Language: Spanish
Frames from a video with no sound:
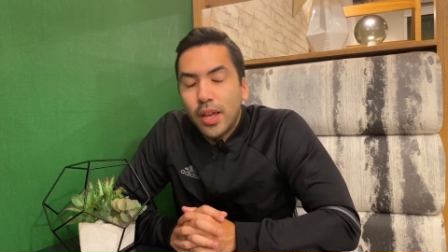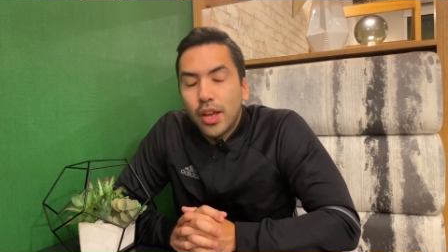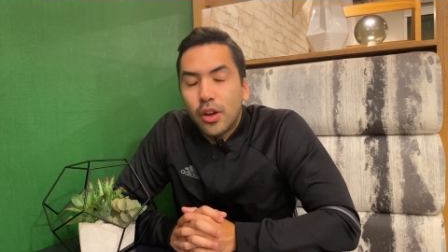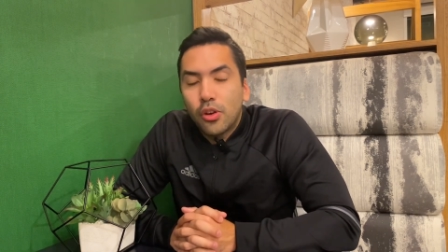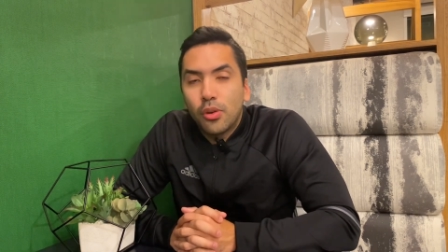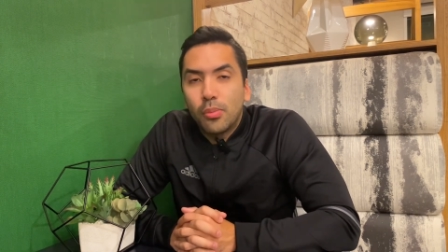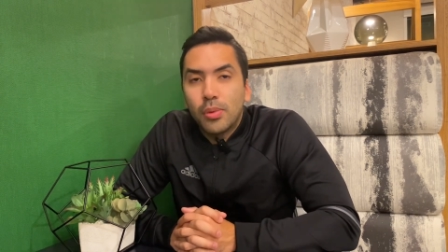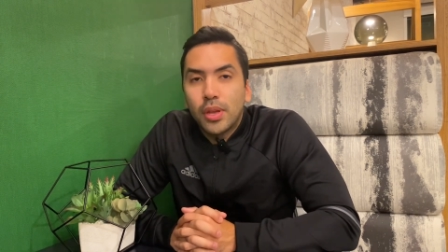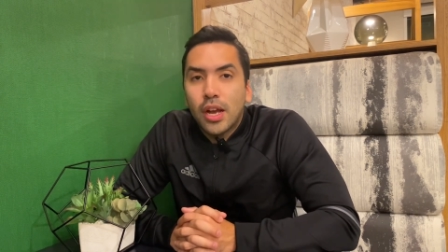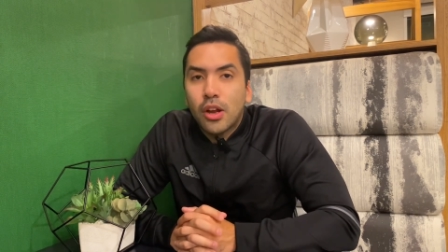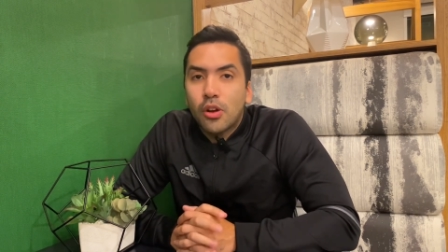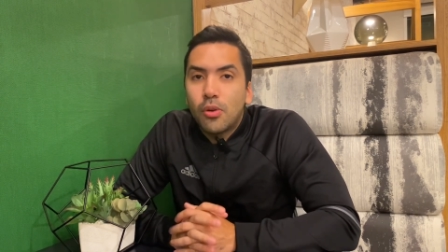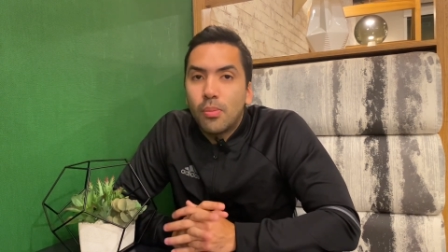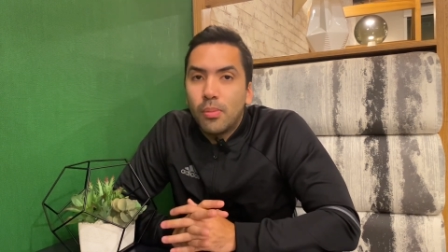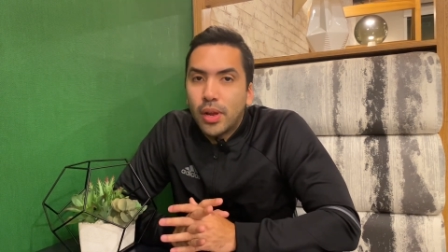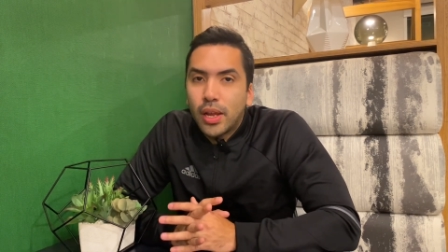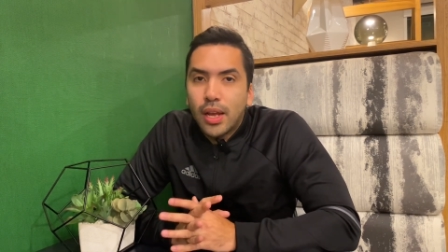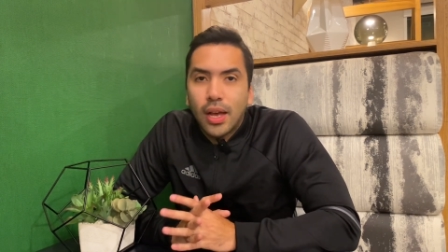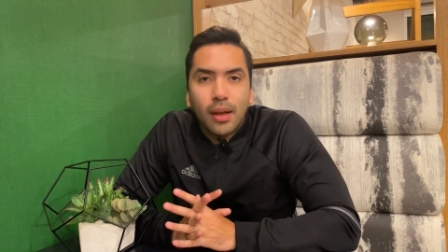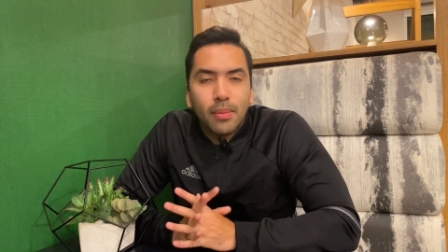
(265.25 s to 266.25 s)
económica
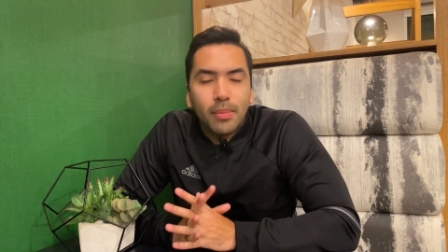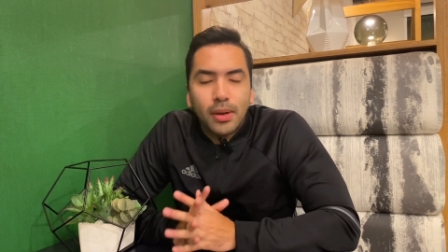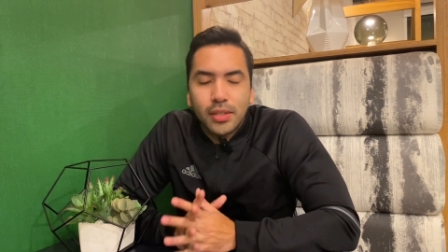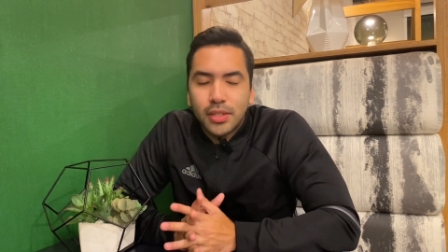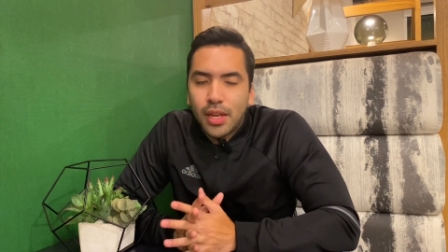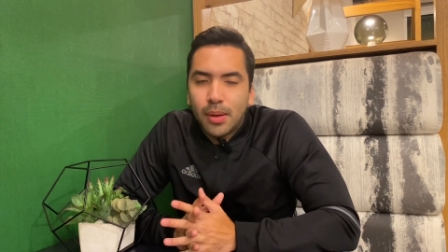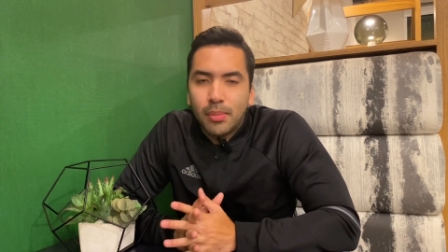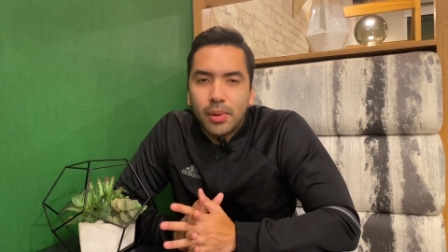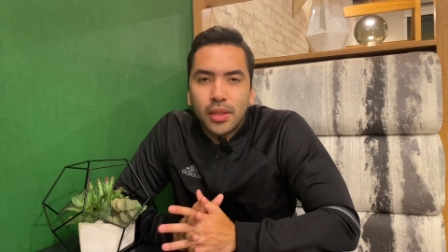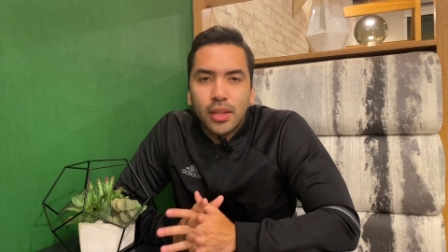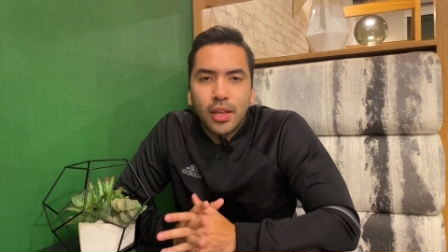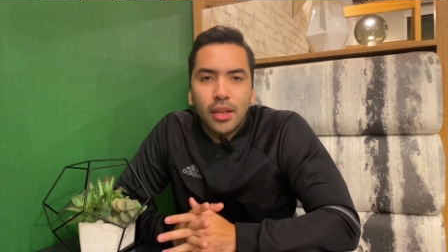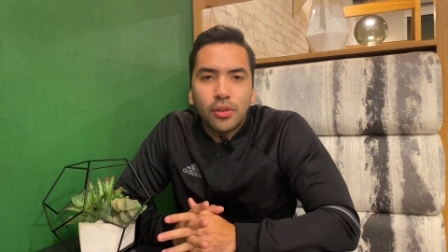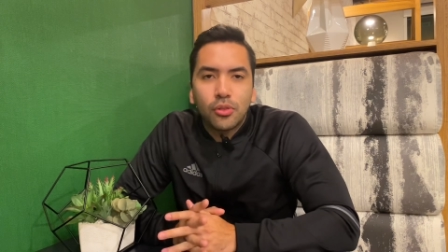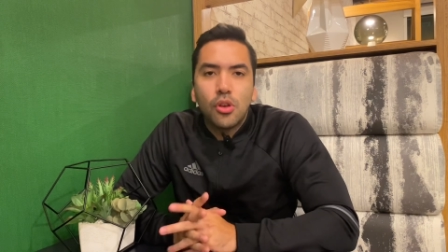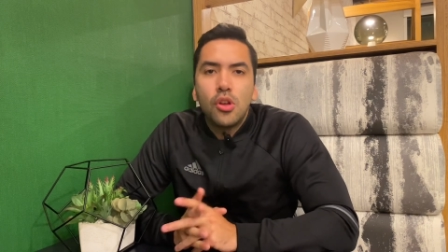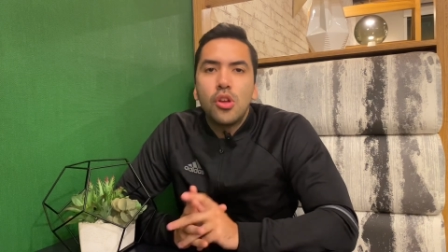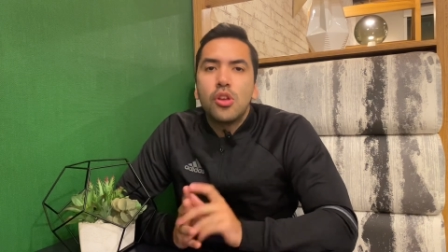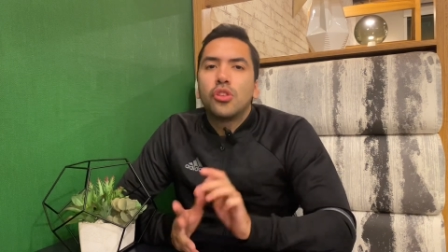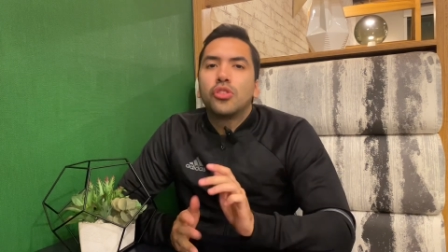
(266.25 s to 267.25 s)
complicada. Básicamente eso.